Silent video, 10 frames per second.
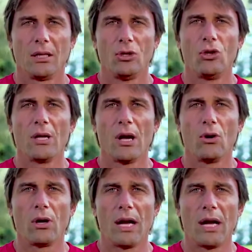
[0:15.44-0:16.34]
Dona
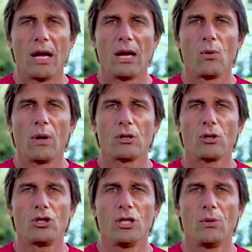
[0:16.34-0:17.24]
ora al
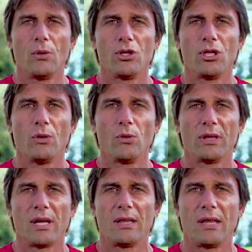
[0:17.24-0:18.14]

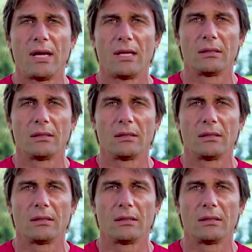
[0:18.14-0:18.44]
45533.